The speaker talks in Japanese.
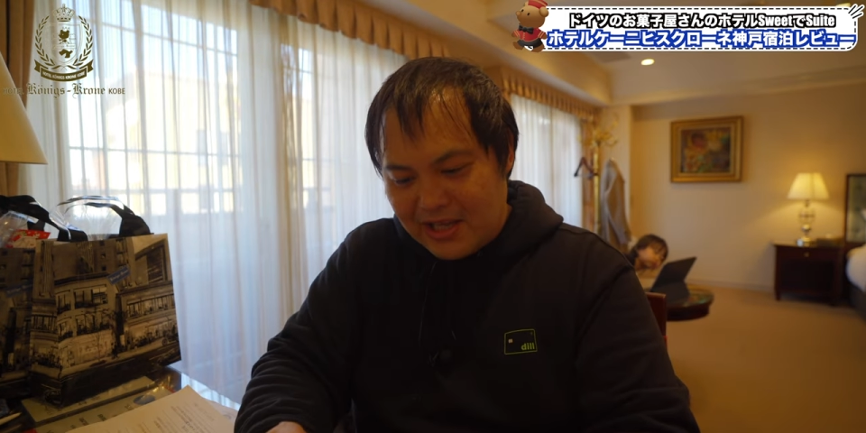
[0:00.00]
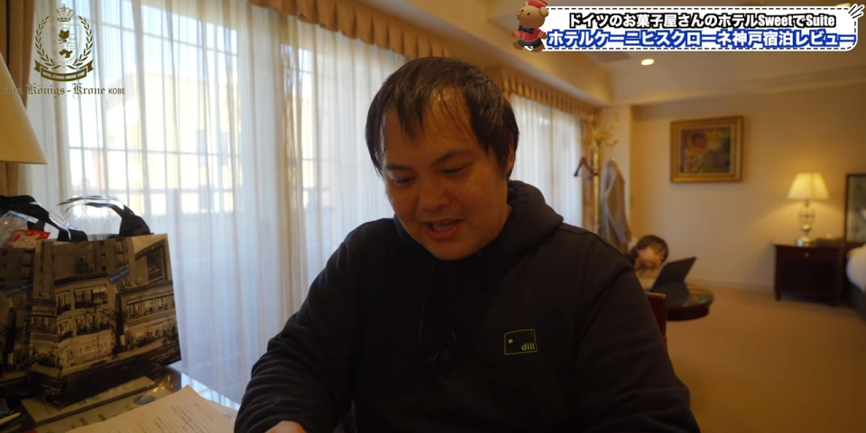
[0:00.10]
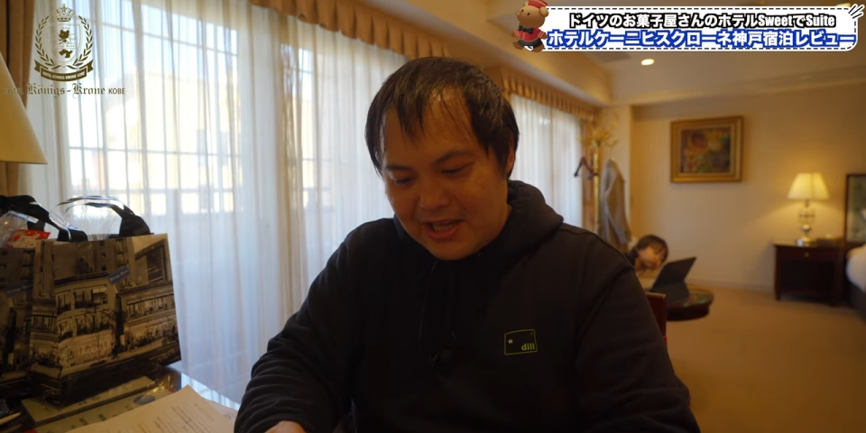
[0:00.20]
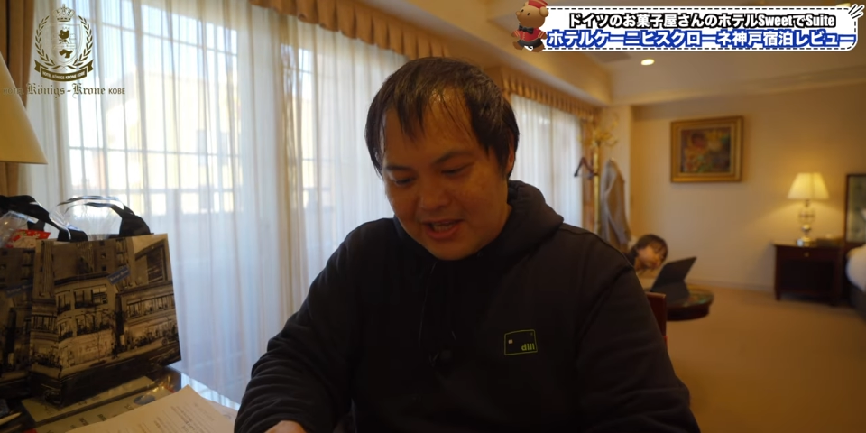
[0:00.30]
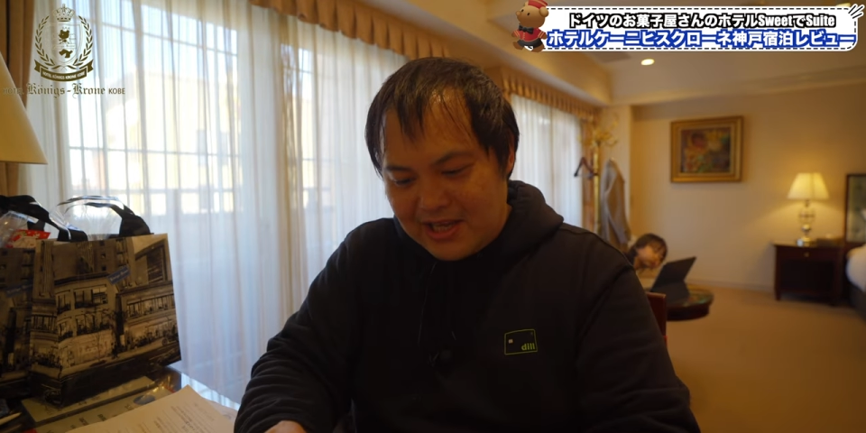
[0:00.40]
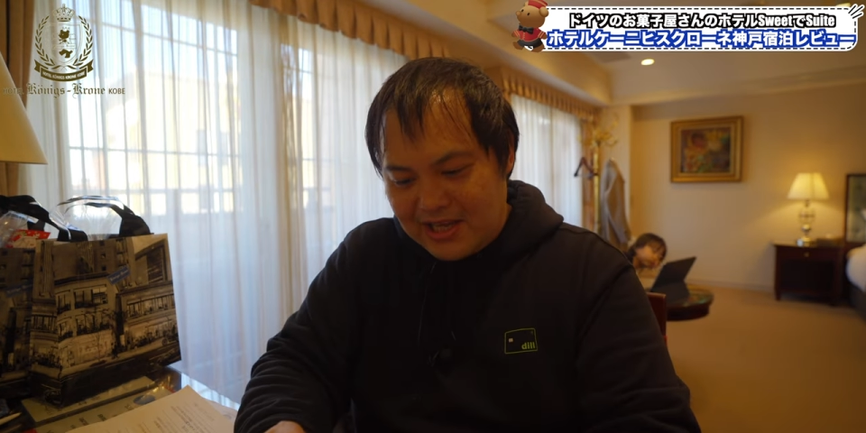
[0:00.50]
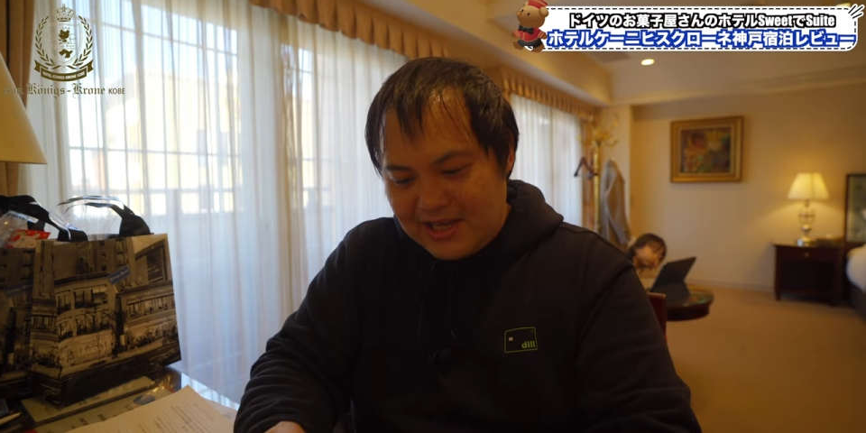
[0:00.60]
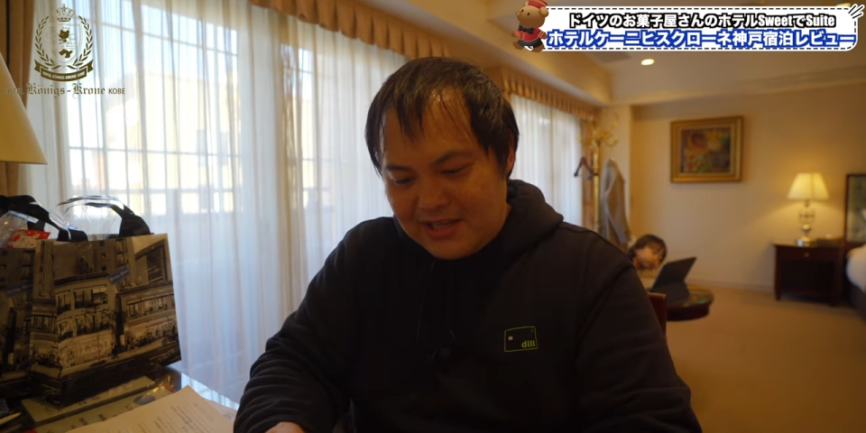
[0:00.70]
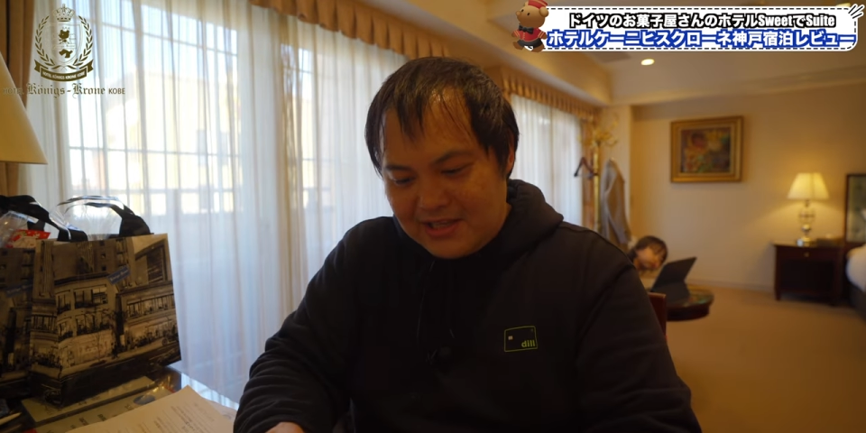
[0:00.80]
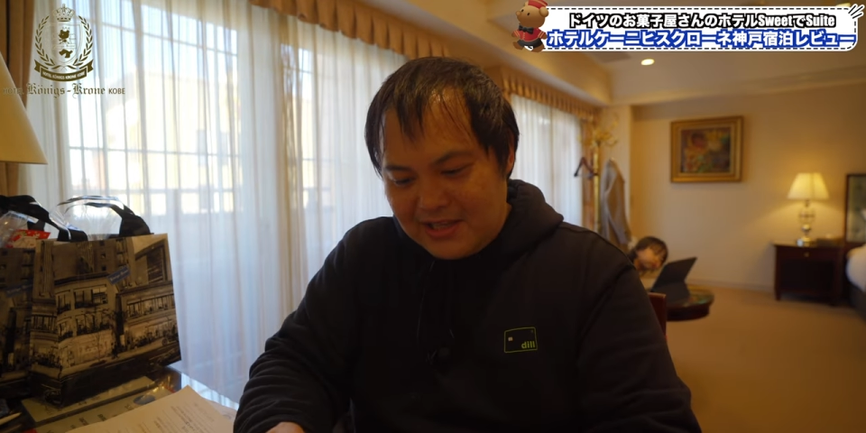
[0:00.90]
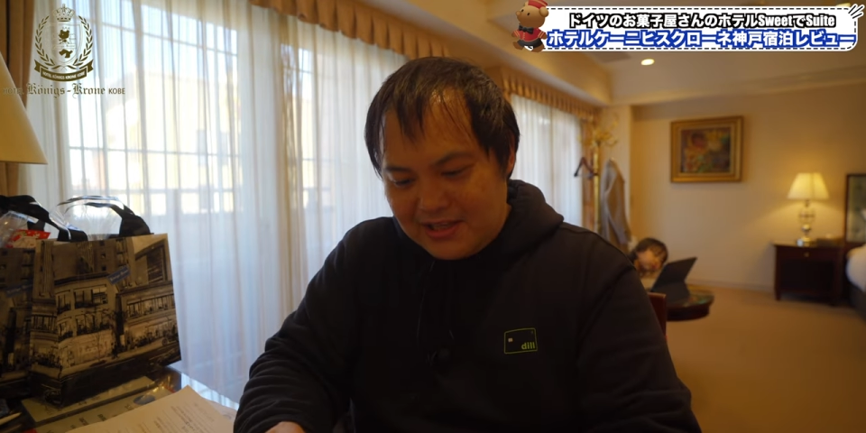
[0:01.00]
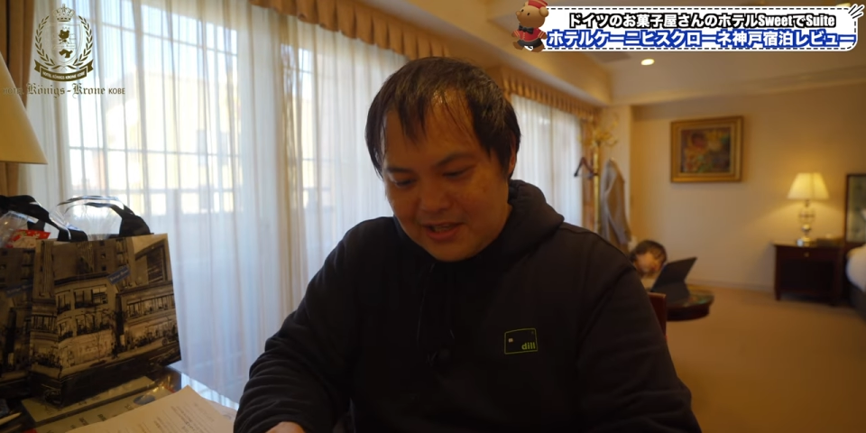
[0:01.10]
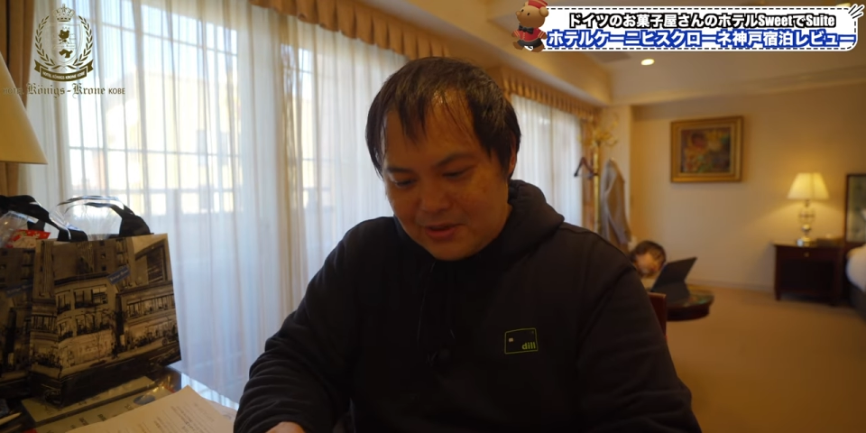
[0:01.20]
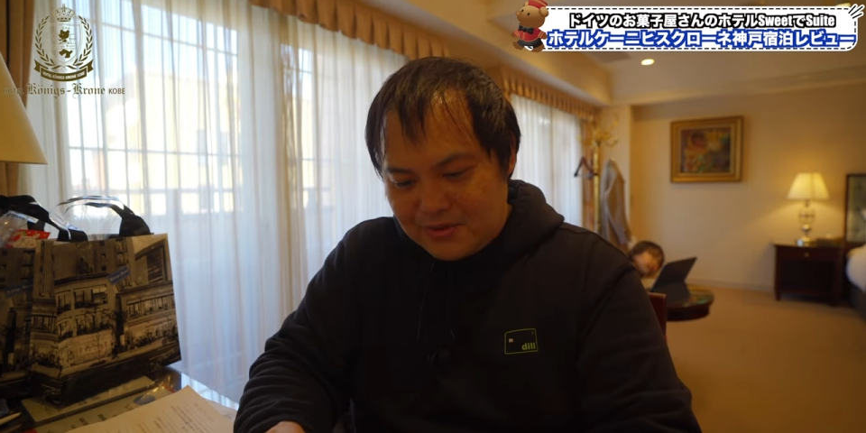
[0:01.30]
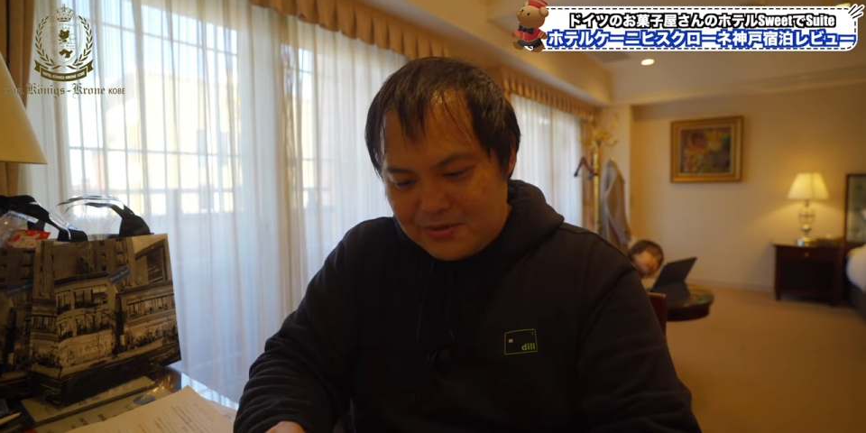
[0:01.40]
ね、なん
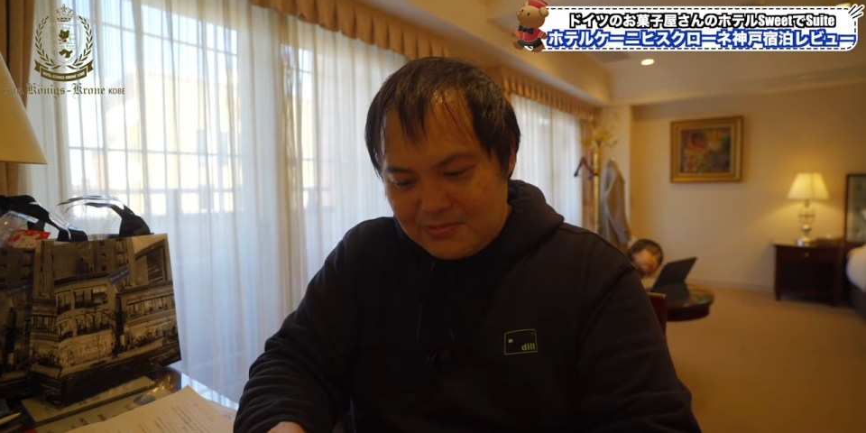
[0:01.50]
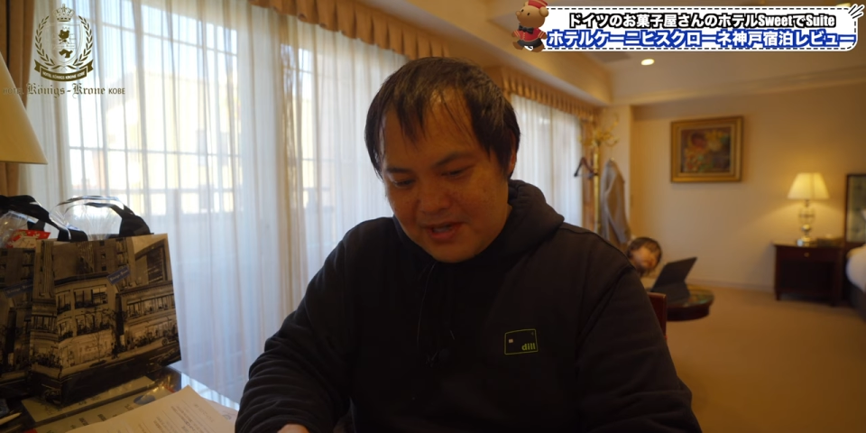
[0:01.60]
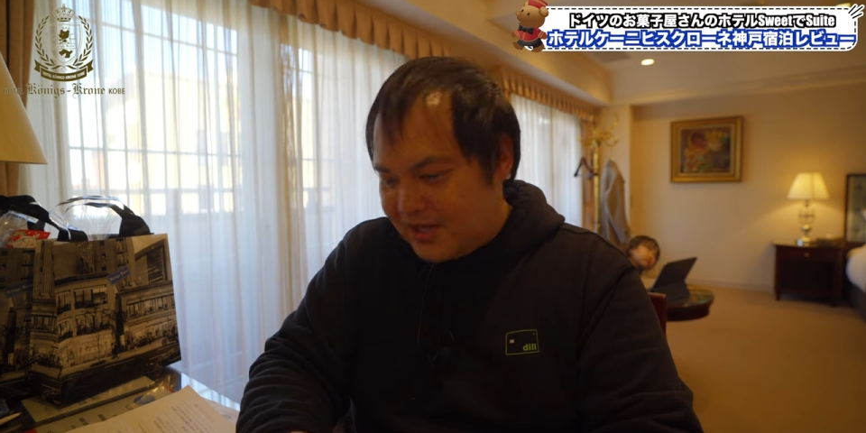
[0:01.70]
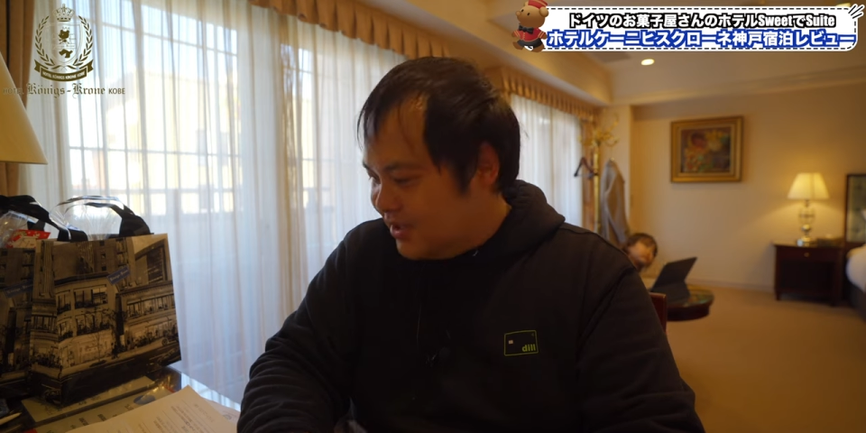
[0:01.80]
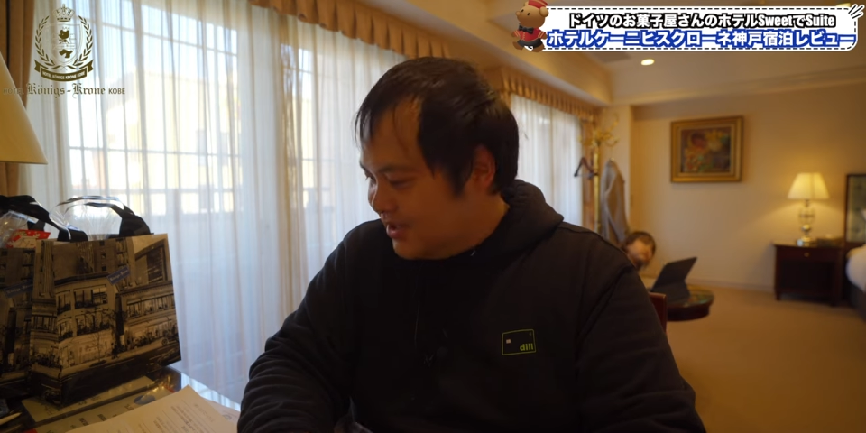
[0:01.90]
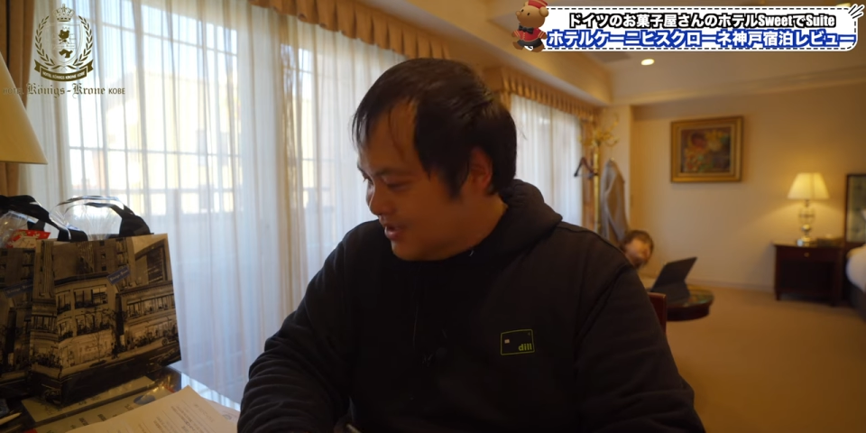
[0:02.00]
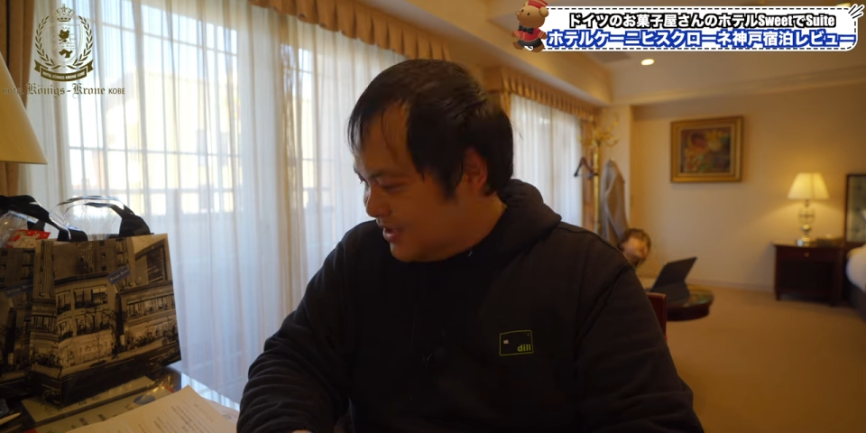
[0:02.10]
だろう、熊、